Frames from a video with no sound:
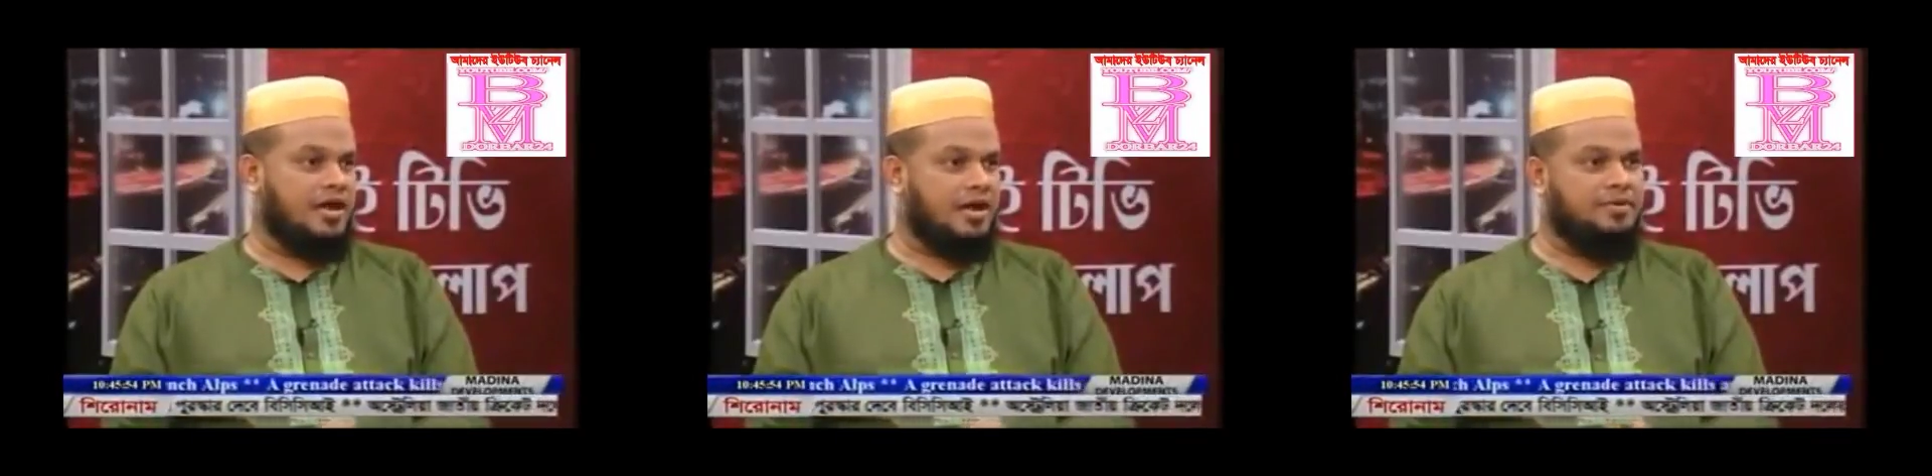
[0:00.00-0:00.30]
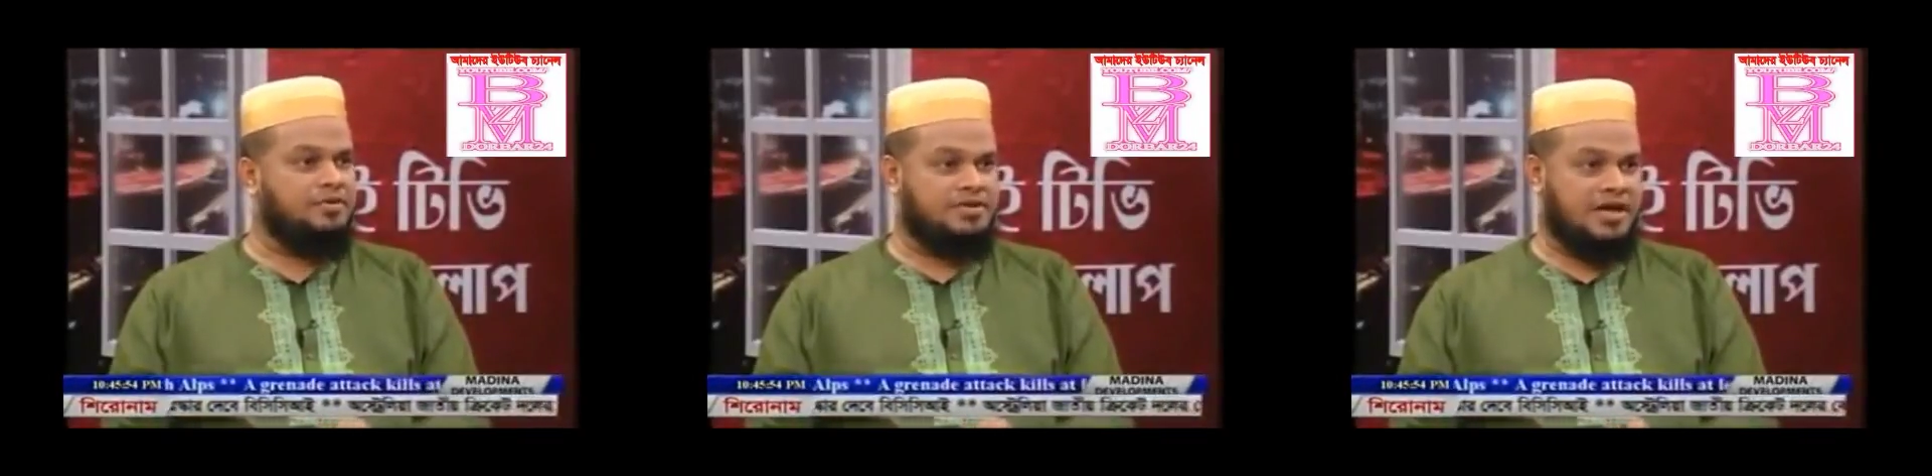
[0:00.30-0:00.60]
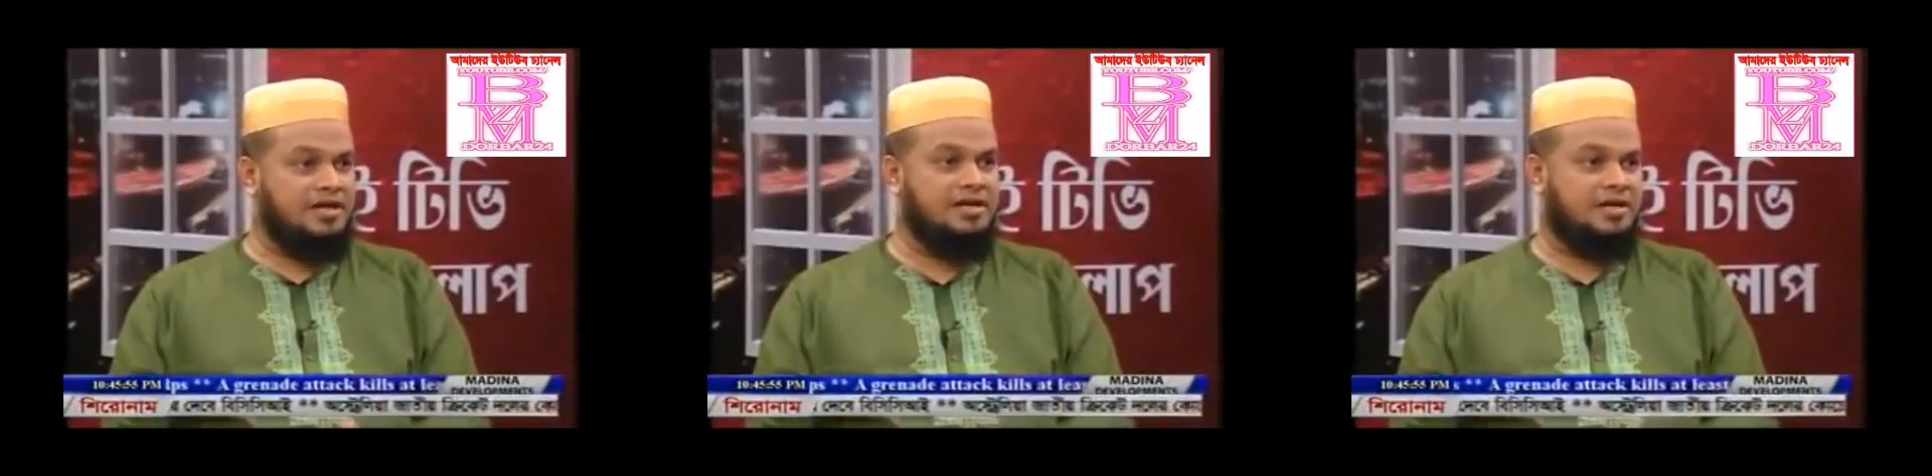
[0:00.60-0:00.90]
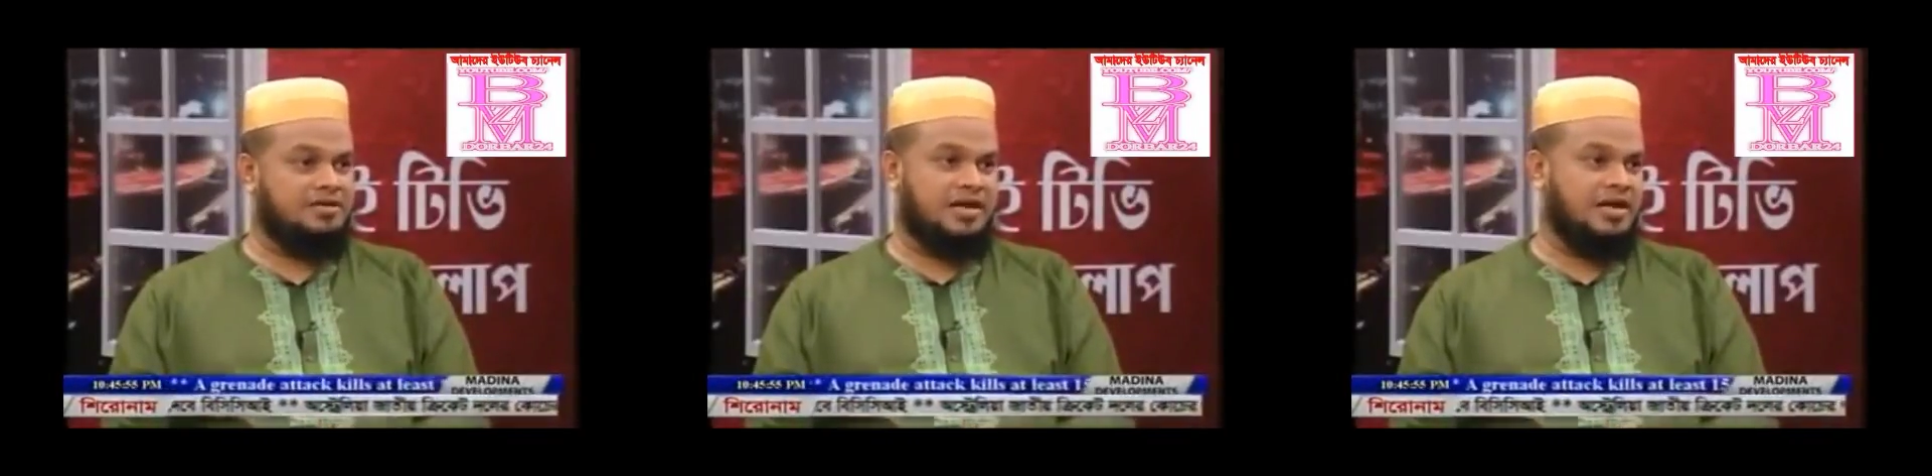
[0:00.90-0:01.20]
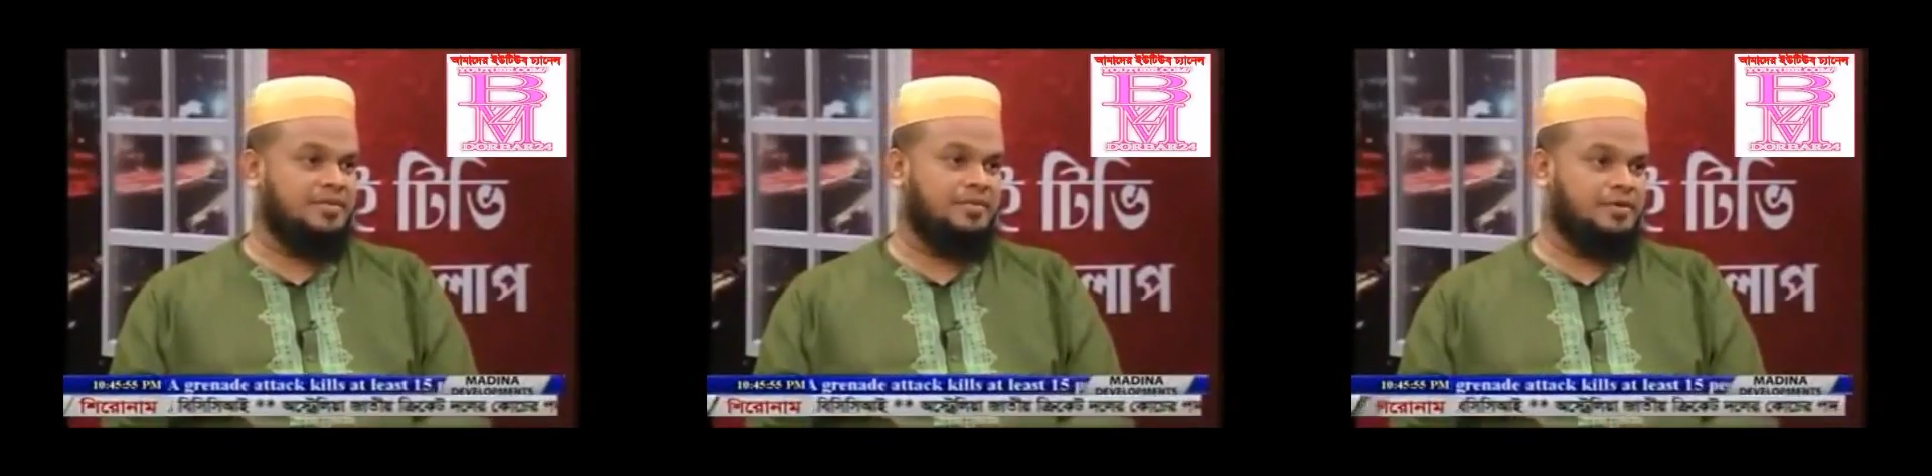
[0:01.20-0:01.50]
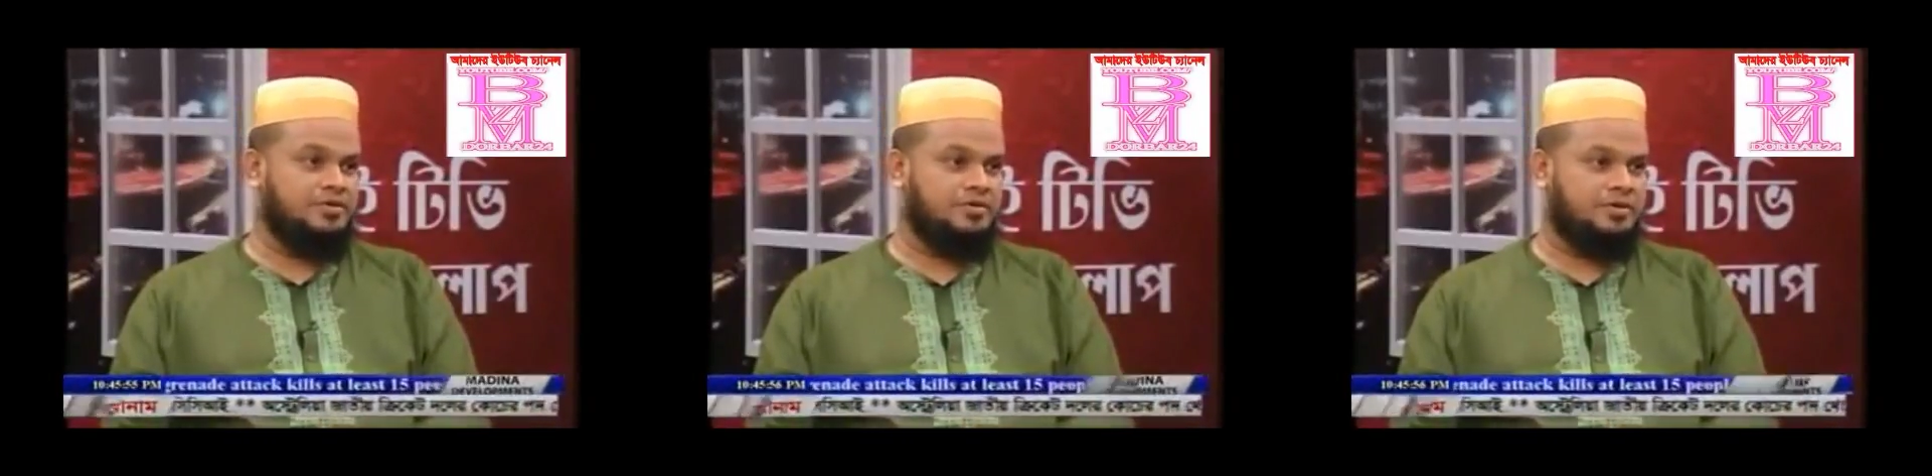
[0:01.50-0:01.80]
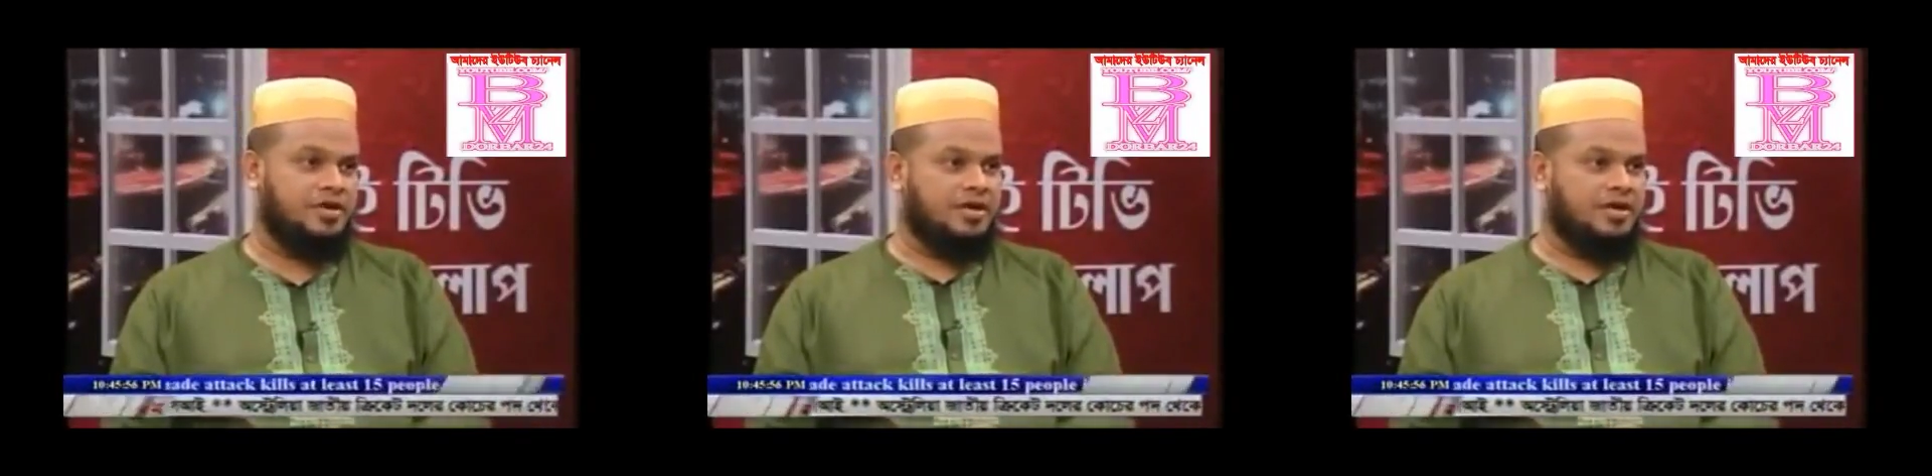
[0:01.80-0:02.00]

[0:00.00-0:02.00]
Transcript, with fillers: আমি তো জানি না যে আগামী বছর